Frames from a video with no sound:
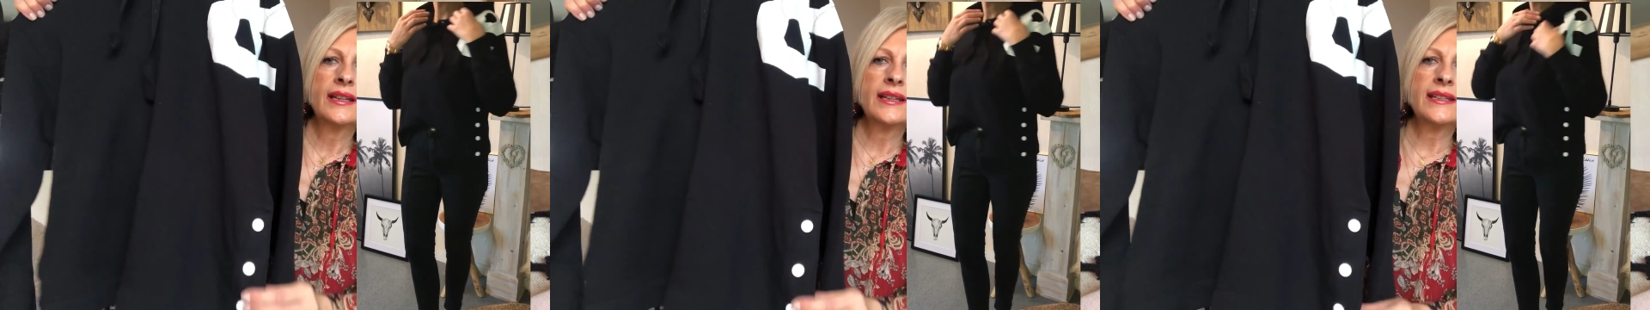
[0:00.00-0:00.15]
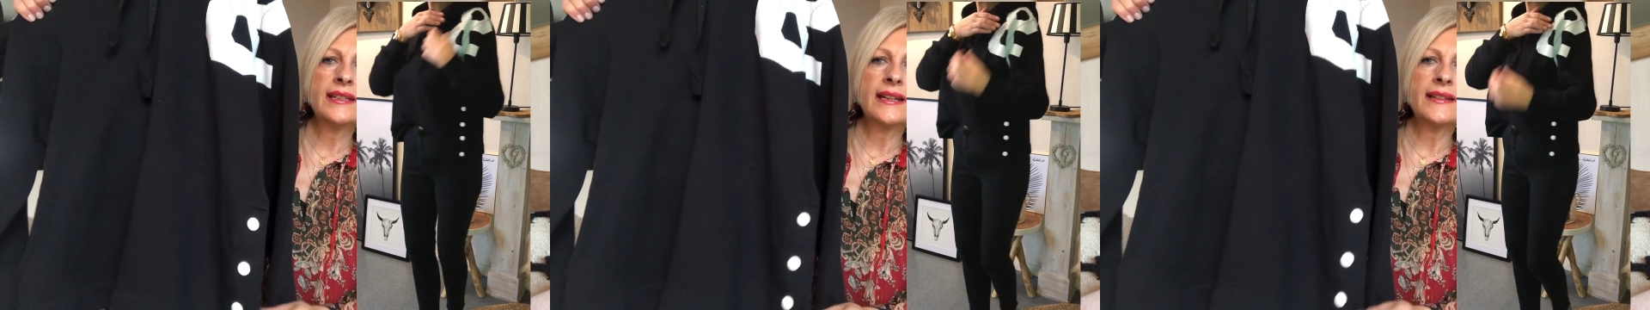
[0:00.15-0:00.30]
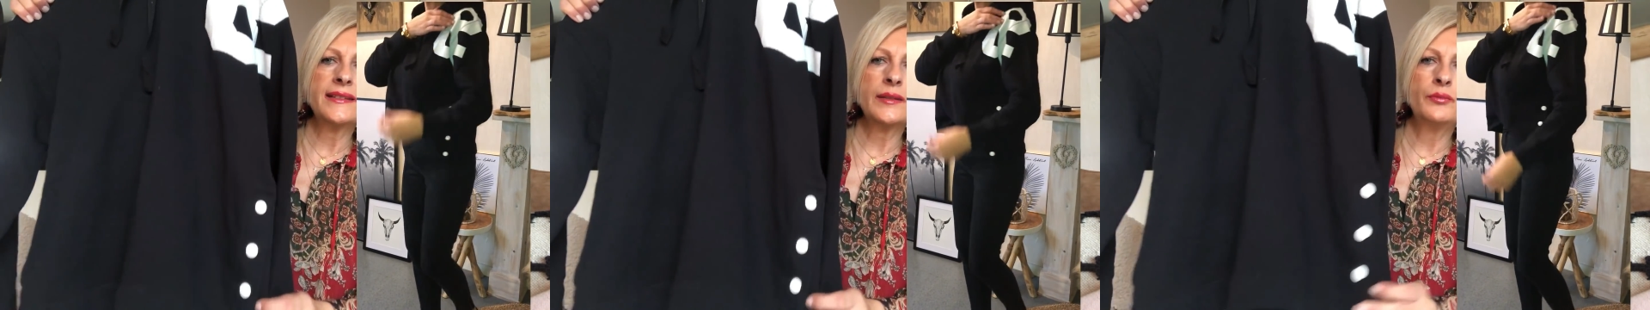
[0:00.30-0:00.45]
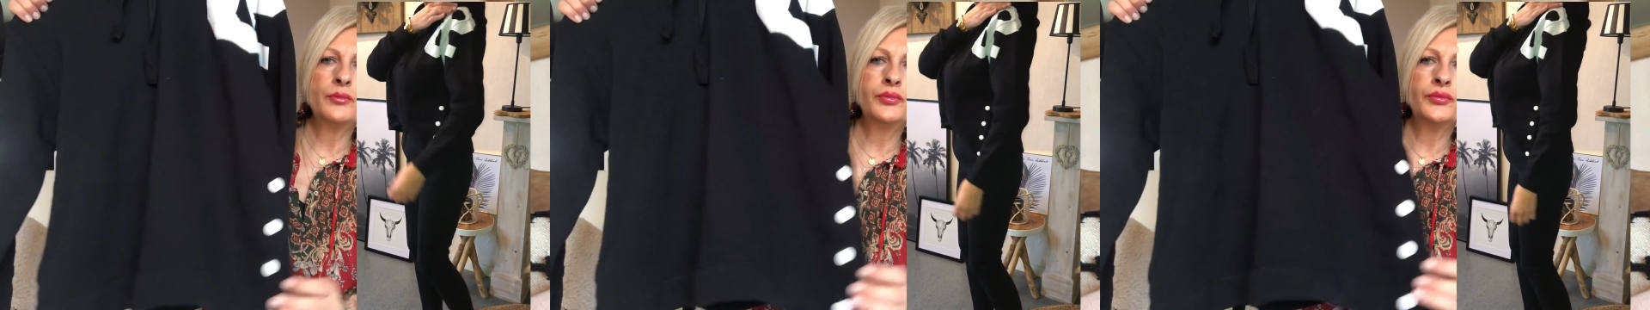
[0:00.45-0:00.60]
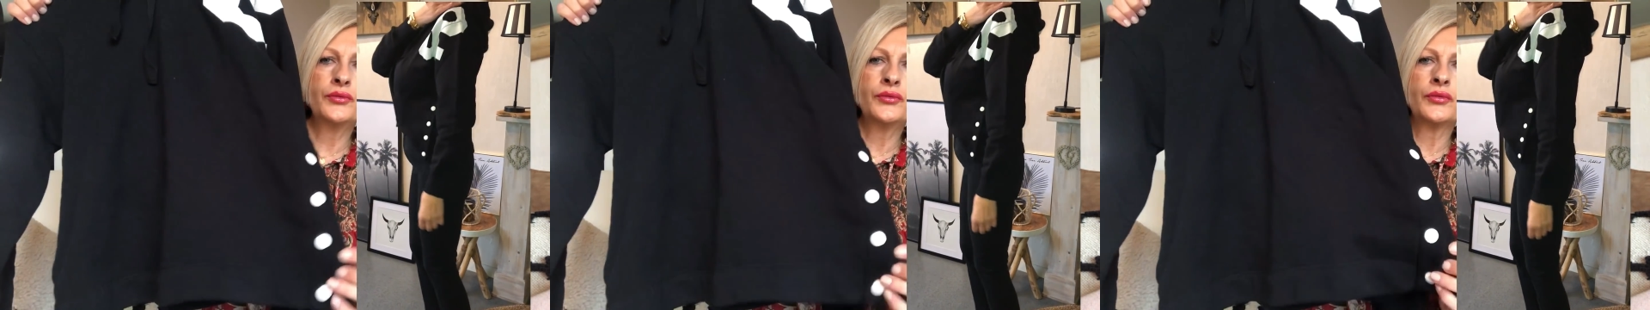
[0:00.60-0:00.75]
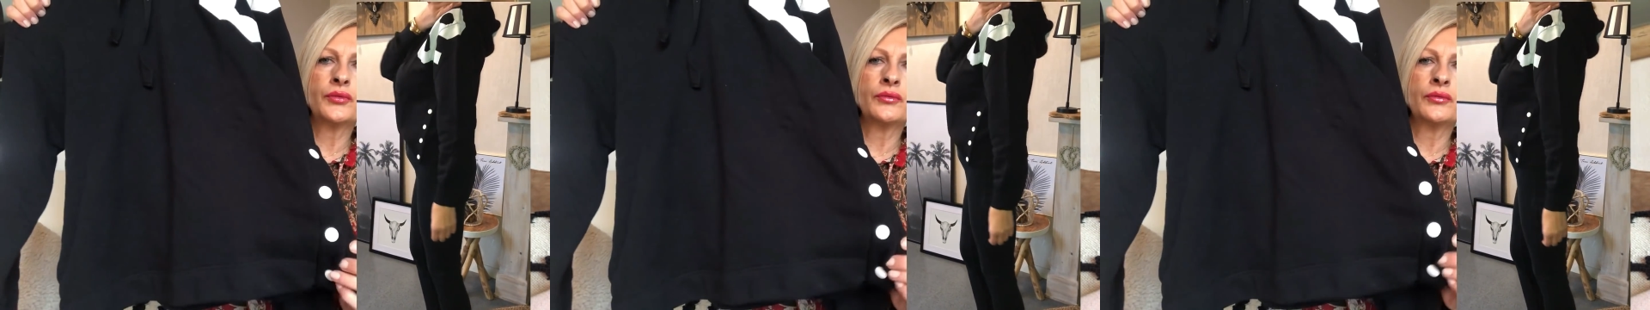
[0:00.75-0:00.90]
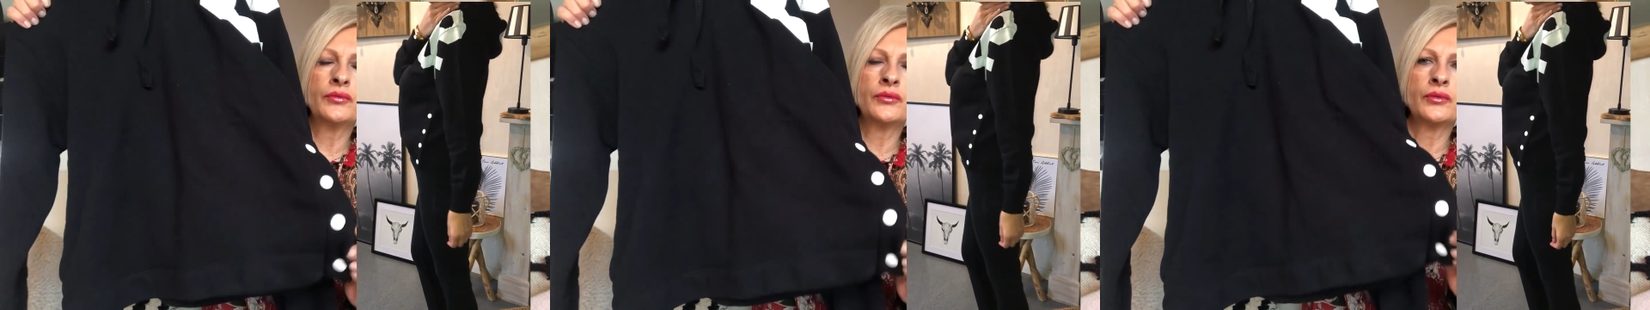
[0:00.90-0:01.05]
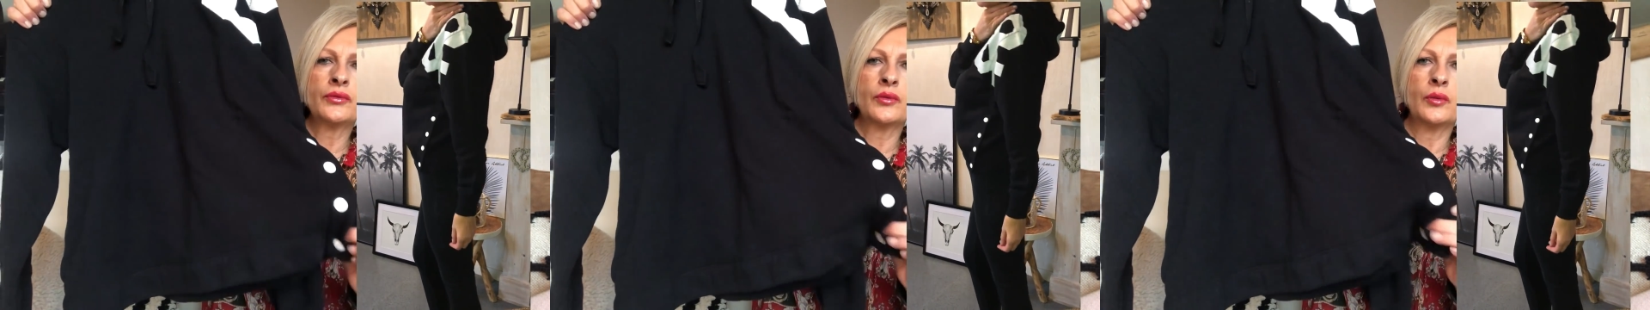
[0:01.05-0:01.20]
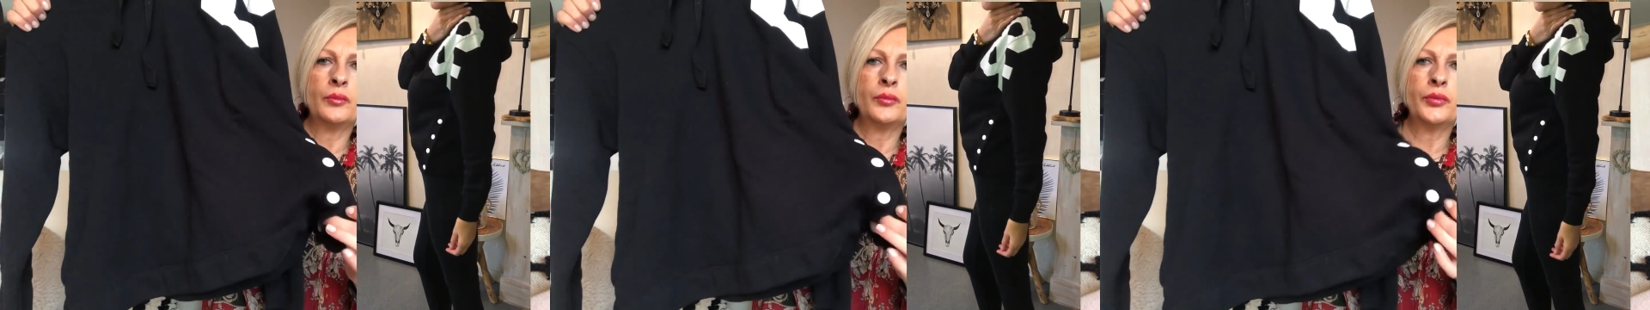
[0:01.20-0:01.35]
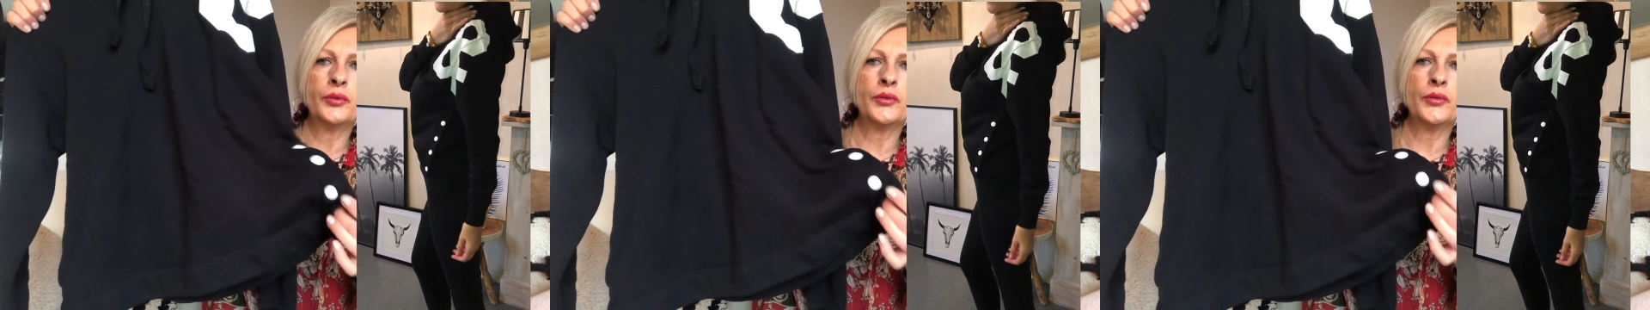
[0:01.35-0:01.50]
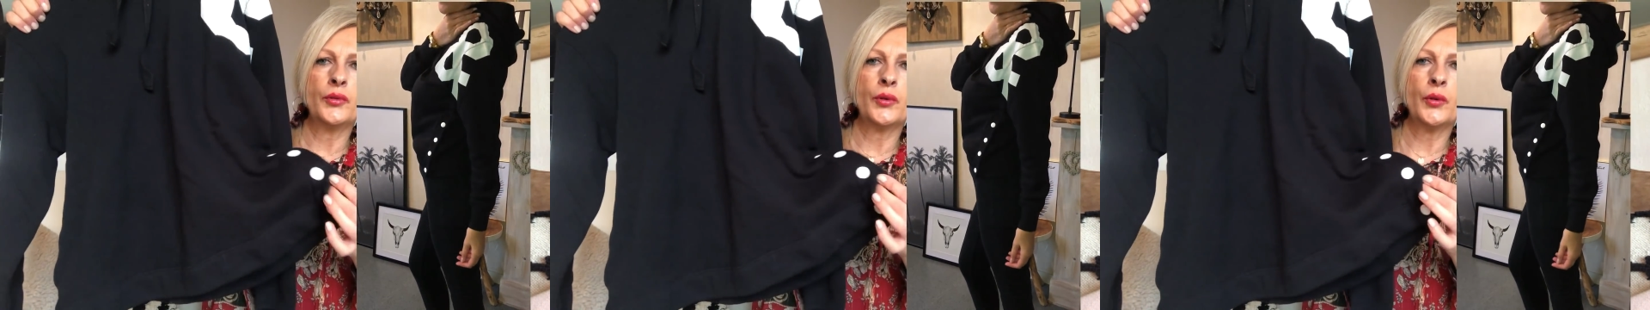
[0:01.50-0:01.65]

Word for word: il y a des boutons qu'on peut